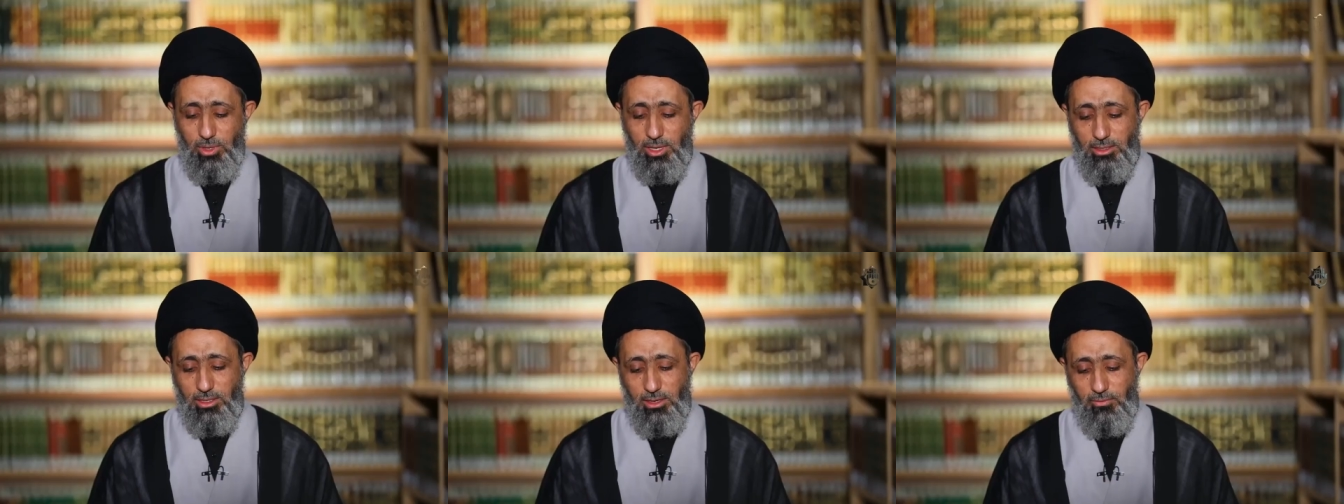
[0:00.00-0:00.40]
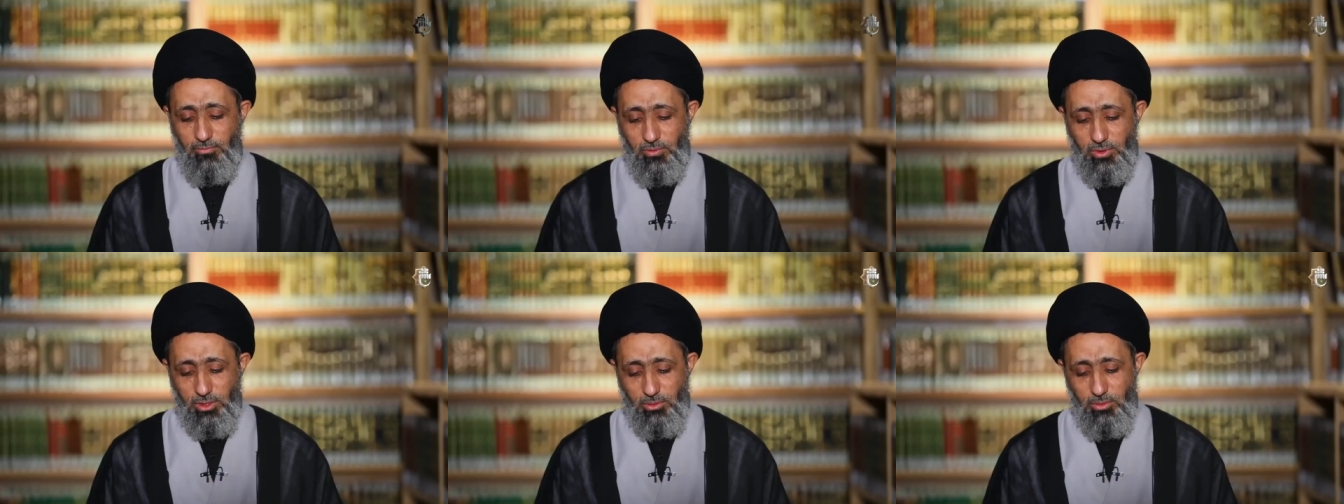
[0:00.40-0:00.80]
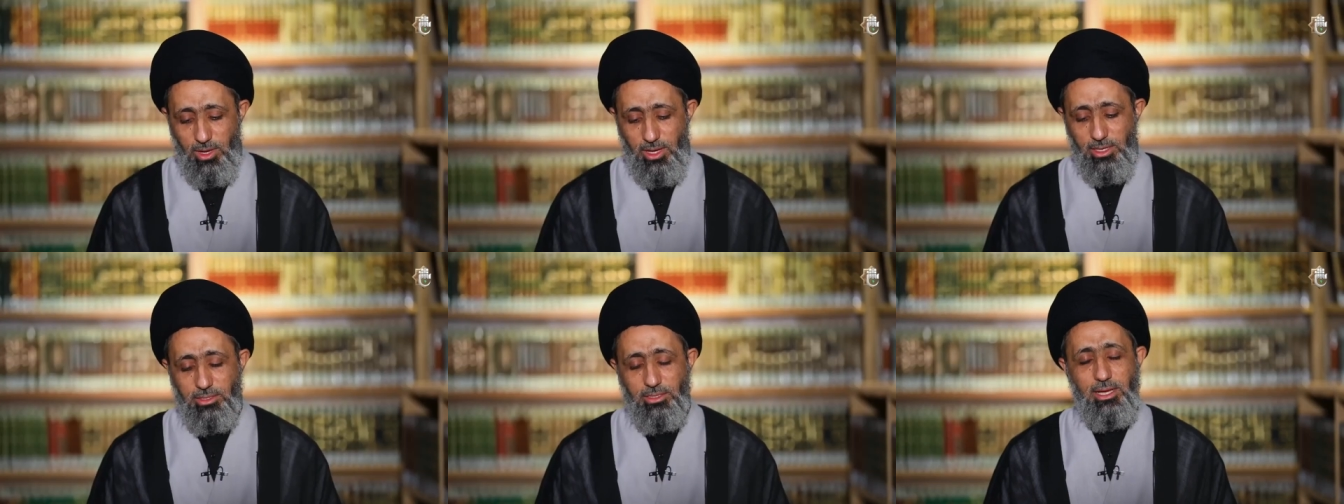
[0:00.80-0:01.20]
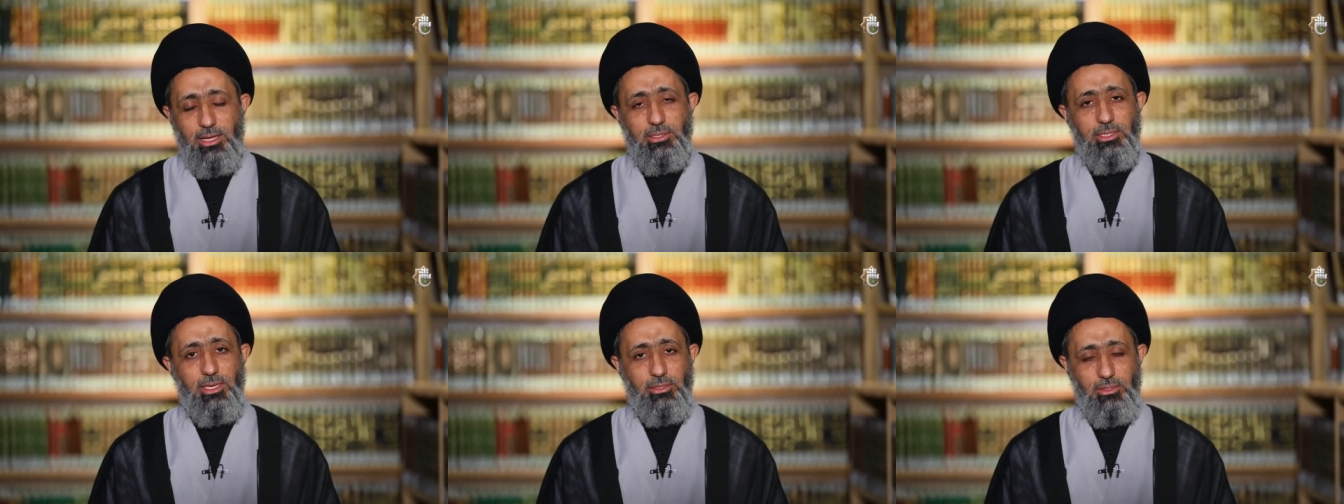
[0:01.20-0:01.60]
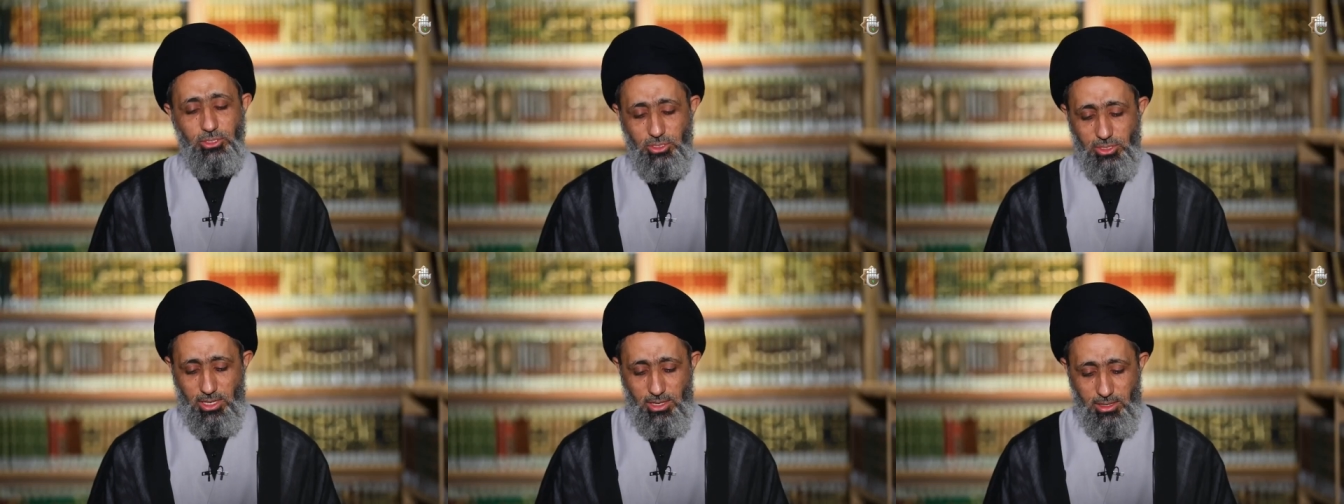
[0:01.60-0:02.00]
ورد في رواية عن زيد
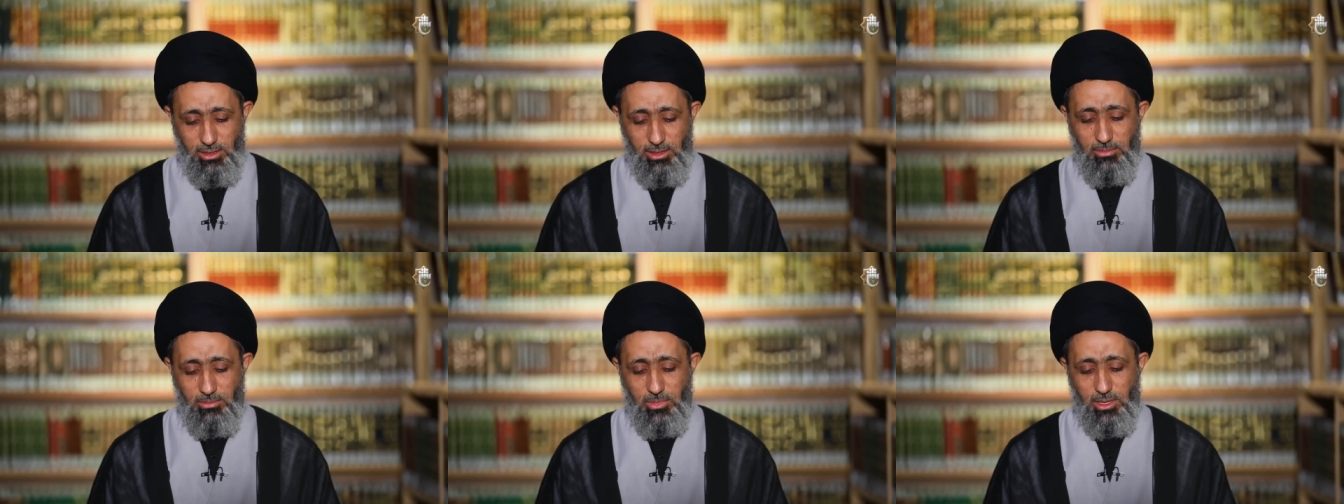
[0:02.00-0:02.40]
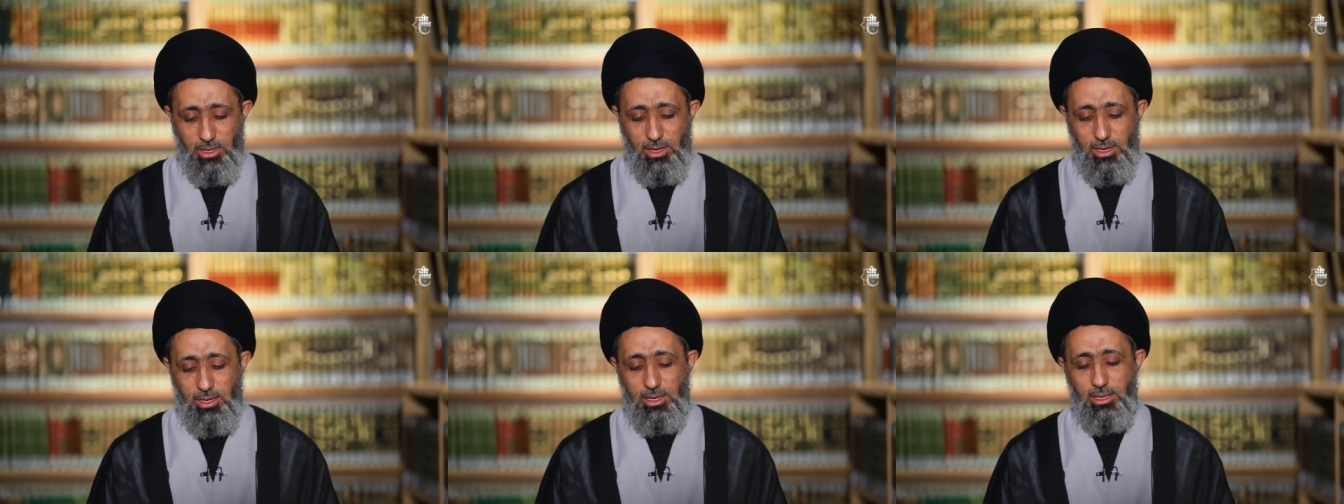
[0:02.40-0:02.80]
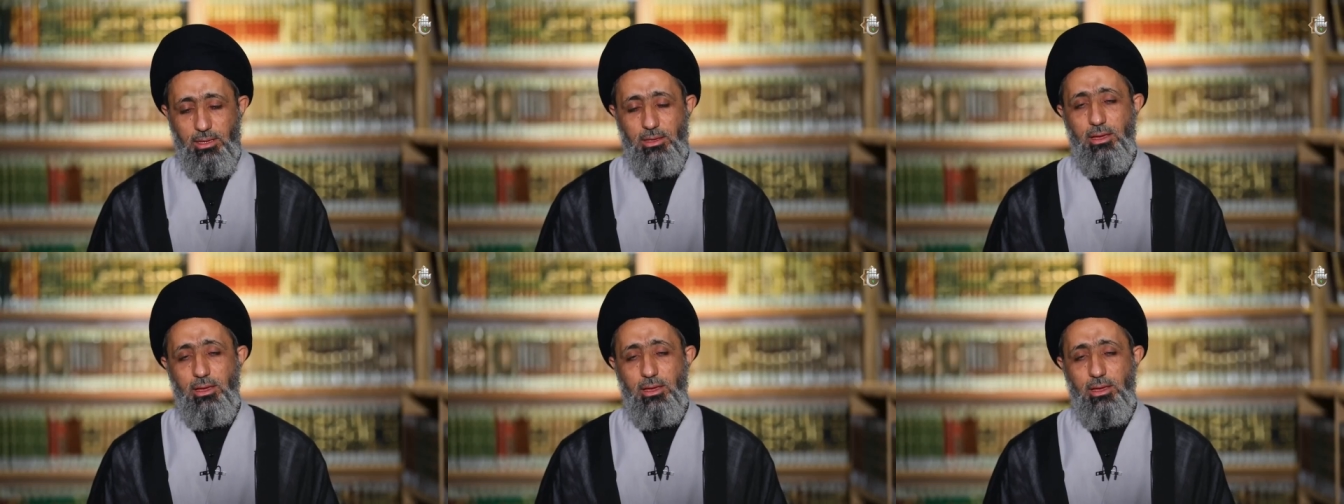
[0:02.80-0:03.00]
الشحام قال